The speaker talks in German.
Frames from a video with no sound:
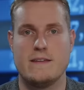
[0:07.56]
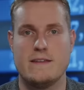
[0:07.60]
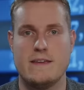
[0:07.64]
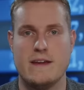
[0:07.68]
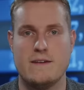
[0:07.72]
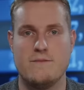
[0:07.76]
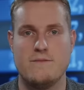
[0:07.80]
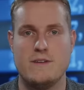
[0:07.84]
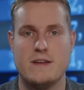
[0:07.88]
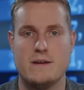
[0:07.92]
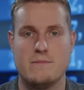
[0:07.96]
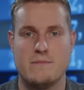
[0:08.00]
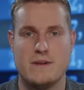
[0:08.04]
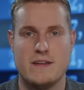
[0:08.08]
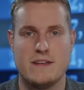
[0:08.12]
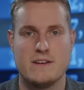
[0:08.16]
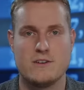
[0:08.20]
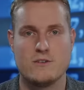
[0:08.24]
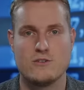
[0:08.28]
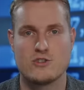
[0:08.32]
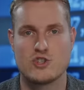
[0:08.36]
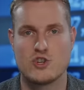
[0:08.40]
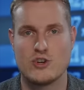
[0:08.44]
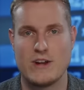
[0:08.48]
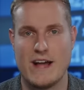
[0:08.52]
Ja, wie im
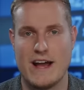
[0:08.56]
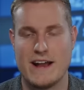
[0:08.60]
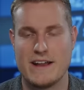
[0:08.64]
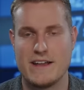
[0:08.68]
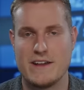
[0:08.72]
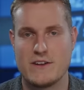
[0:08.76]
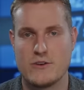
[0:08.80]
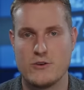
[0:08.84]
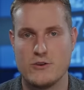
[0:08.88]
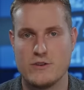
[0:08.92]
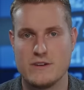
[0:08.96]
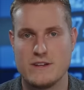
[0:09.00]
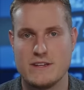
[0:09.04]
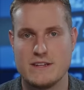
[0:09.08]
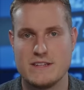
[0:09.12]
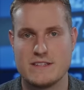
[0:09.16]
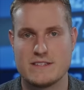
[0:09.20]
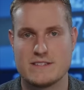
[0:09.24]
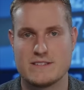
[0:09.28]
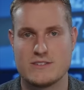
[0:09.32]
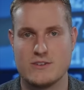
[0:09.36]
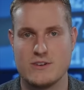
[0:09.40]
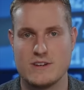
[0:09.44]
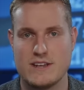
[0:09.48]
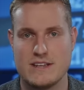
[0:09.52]
Intro schon
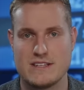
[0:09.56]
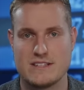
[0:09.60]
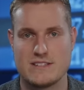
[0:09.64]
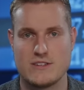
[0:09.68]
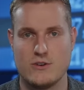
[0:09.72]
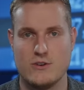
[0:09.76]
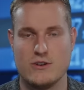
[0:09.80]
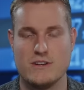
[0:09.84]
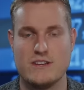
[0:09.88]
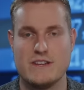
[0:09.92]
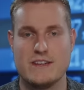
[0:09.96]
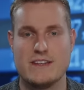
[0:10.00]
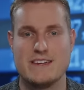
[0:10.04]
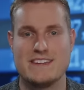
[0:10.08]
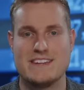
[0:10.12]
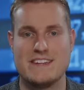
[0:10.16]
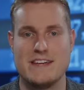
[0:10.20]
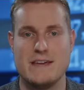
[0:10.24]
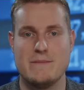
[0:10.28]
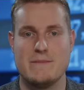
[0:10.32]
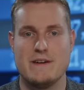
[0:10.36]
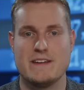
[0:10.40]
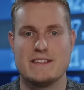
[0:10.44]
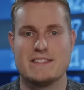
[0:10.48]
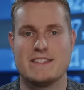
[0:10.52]
angekündigt, soll das heutige
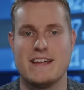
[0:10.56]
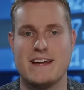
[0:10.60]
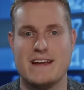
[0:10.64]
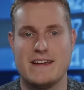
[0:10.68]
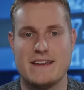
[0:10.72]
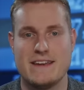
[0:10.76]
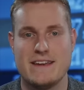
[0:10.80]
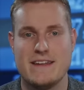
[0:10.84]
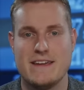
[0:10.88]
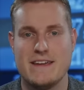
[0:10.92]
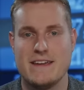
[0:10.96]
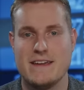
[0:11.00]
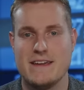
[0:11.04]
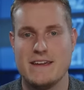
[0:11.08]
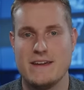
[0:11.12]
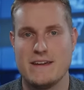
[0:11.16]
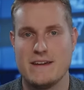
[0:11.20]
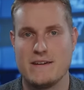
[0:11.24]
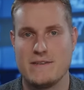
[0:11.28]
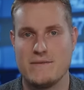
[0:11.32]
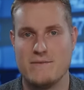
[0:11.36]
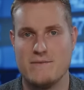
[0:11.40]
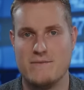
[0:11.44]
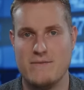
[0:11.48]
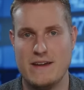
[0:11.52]
Thema sein,
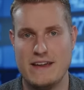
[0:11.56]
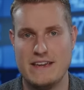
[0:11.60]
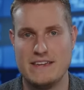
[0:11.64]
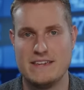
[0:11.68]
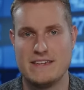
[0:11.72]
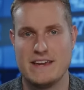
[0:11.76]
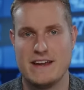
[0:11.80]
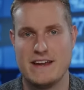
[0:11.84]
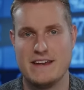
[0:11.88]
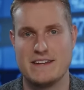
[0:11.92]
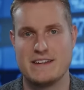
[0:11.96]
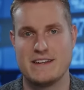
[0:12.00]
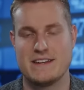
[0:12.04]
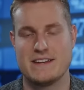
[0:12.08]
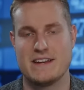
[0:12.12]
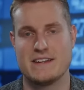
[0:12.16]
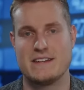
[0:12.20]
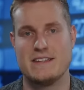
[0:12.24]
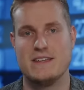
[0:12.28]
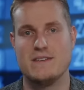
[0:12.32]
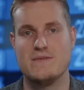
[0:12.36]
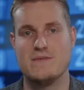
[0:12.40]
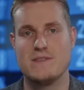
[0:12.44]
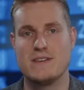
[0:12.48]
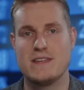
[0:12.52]
welche
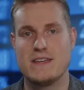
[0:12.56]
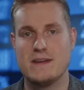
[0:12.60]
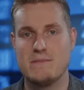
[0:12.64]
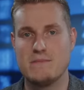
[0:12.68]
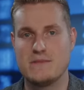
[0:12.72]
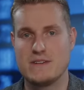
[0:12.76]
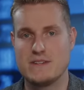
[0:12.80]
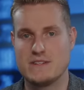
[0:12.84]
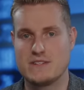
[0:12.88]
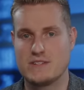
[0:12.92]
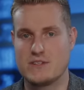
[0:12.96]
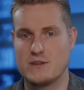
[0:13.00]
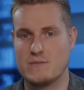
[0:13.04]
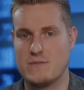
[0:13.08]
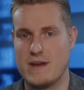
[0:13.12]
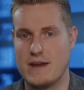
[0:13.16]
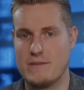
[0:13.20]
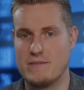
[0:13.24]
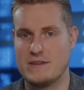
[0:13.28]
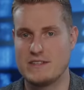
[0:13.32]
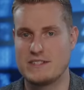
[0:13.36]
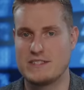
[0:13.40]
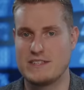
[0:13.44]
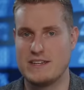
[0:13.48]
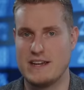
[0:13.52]
Alternativen gibt es zum
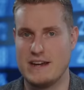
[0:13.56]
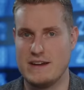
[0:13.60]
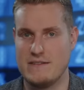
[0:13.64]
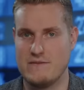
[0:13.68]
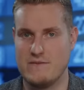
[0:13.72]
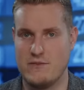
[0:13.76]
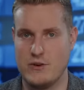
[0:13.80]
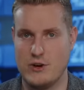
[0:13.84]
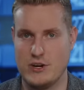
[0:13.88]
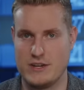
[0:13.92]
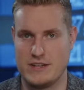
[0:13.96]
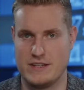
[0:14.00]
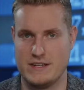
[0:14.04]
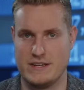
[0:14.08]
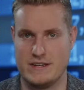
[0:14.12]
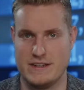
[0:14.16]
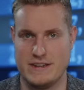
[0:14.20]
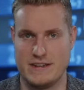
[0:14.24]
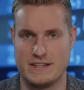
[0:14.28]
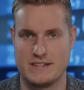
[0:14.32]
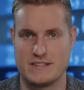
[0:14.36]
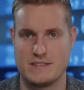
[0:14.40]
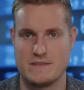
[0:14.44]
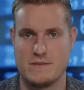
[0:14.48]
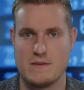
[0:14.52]
MSCI World
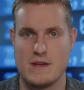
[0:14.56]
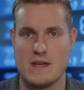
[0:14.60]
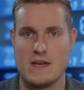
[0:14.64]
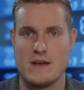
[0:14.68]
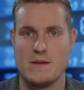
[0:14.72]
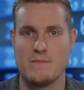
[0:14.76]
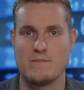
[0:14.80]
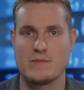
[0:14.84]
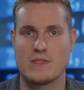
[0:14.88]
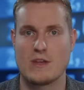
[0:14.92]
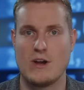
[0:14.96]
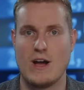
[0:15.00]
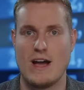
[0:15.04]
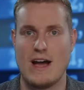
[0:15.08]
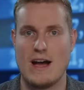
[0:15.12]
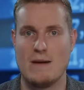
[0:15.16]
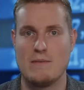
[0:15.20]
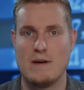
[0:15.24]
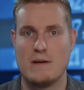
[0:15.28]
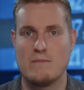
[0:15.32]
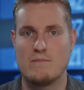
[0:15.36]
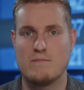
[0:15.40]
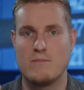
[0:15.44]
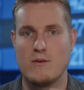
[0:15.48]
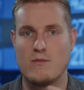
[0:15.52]
Index.
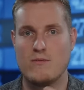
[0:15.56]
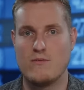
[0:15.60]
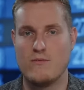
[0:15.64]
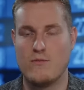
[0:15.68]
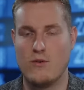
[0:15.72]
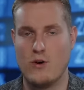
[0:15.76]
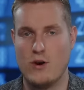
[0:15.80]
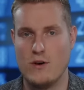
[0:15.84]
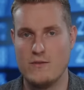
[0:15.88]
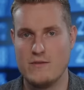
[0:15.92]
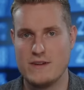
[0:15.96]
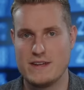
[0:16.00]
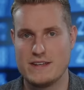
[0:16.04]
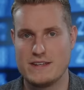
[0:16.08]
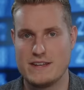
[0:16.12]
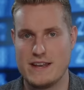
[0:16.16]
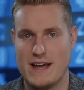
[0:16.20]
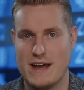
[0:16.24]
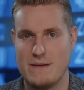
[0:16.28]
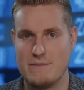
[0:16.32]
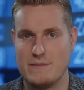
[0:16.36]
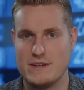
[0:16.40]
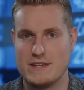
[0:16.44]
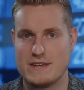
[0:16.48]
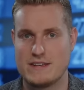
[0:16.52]
Aber bevor wir
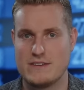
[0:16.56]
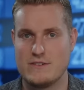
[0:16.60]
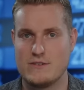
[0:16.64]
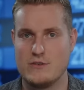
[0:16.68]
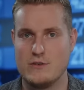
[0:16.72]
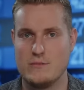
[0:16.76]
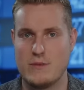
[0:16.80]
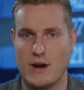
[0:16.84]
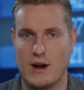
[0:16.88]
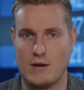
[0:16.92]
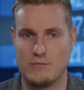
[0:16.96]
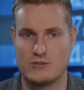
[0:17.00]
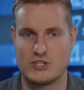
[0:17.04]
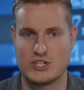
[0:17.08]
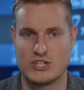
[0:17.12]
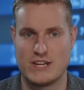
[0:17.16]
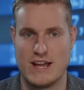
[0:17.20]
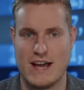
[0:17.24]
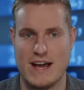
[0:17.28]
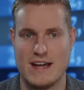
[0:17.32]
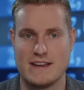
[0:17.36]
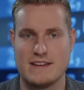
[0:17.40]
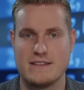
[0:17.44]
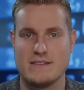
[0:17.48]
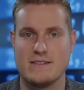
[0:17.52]
damit überhaupt
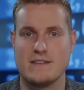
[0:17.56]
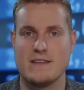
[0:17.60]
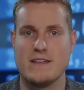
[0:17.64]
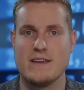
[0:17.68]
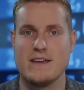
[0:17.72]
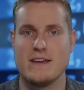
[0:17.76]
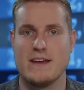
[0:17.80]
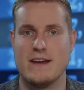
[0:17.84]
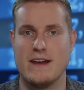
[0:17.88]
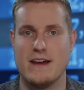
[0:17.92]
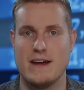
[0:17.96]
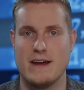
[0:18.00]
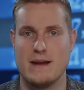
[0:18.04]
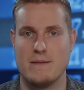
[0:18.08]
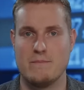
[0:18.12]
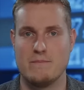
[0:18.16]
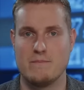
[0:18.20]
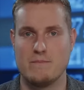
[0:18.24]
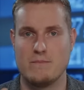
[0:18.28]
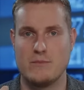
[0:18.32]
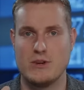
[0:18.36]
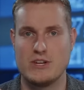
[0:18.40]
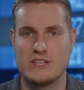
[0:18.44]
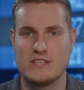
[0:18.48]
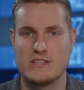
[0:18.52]
starten,
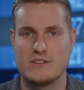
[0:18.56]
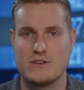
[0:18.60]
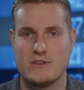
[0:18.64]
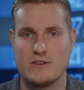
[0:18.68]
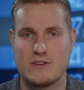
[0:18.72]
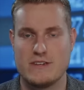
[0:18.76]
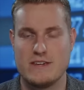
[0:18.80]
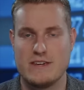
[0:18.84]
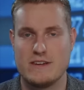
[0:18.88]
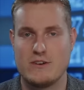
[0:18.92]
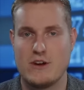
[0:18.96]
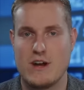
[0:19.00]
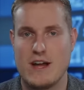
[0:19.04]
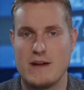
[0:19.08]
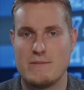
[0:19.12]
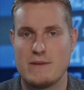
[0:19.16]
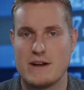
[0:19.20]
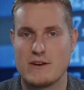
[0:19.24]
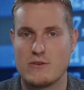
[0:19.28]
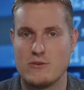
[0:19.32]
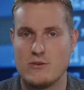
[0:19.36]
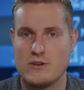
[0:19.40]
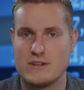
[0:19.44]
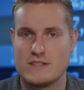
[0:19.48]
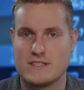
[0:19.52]
ähm, möchte ich euch hier noch
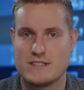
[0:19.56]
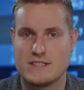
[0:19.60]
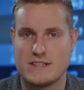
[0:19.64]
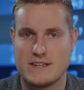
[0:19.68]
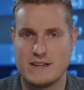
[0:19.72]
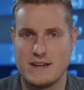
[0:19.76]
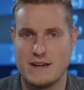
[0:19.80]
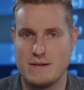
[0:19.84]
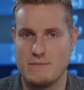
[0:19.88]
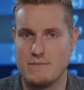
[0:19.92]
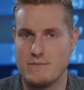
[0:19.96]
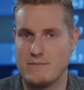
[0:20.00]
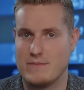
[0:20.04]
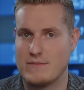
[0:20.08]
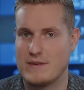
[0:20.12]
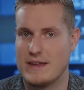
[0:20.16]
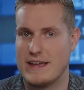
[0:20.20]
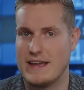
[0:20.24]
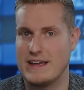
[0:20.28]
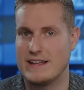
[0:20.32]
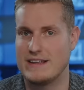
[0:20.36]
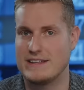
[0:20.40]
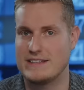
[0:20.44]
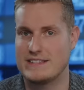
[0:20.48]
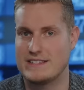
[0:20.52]
einmal kurz ähm,
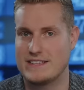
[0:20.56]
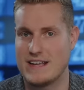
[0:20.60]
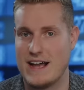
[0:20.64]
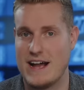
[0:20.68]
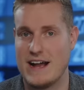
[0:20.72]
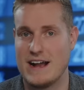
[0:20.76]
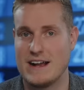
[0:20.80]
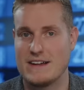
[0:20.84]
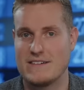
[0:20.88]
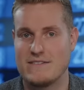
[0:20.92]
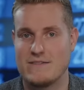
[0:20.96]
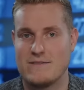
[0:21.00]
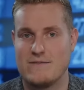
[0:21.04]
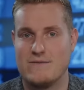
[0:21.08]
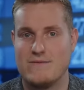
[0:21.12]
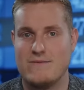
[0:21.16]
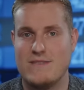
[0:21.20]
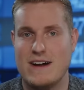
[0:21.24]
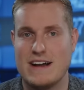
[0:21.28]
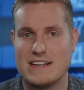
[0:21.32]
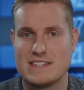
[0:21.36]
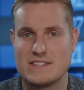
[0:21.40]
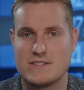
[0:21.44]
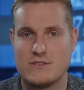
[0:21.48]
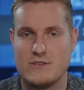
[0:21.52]
sagen,
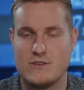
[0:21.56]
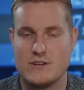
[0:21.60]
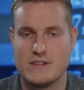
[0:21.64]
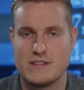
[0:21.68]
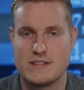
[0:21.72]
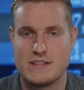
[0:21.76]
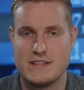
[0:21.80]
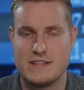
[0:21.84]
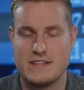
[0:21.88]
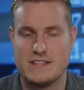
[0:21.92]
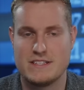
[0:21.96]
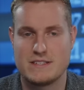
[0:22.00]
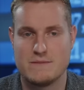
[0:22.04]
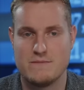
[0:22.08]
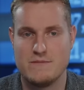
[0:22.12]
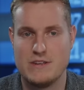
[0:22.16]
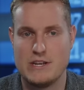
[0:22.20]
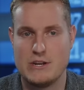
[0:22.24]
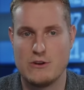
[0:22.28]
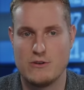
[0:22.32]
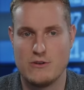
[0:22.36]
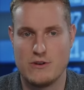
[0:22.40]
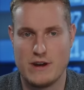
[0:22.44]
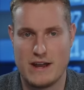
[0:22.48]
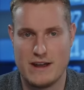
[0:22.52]
was euch in diesem
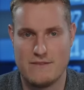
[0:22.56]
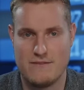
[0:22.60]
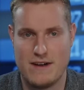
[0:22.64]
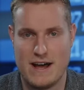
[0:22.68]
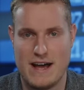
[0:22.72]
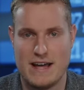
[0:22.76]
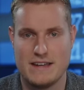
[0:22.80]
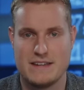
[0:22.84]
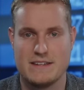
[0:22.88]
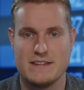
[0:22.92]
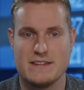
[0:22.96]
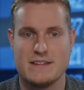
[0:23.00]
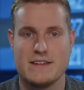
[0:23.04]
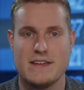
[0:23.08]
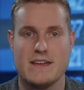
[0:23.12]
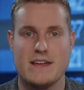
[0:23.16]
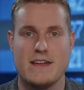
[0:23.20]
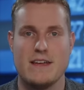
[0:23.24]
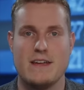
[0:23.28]
Video erwartet.